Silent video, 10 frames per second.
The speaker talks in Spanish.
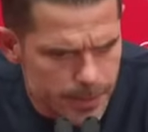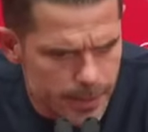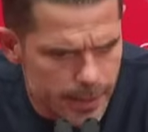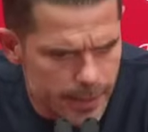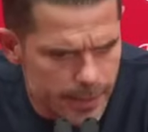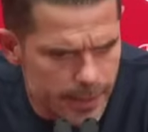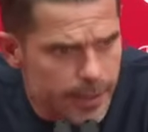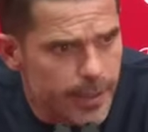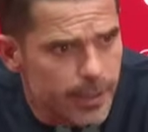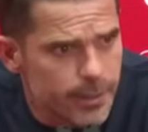Eh, de
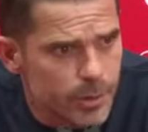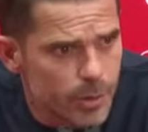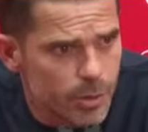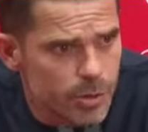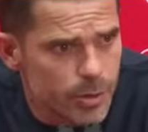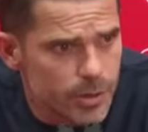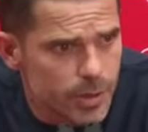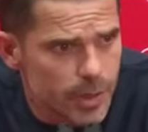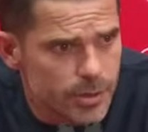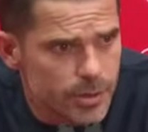ida tuvimos una
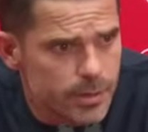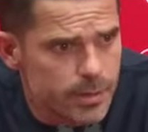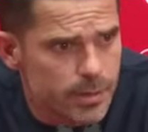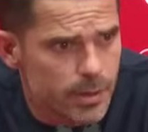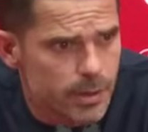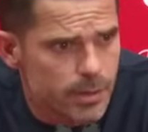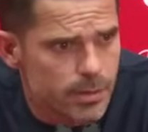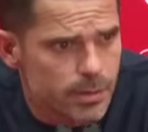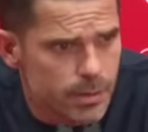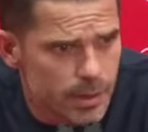sola acción, ¿no?
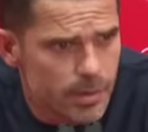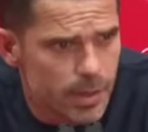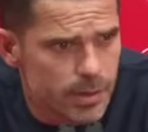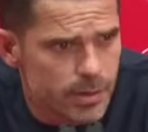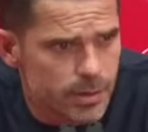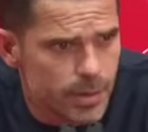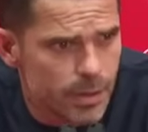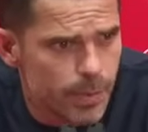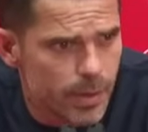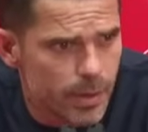Una sola acción de
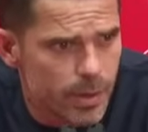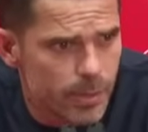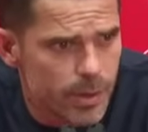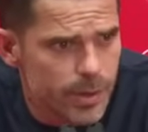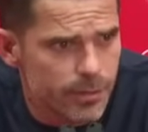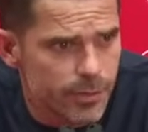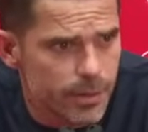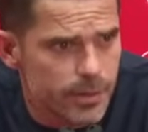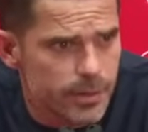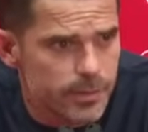disparo a puerta y fue gol.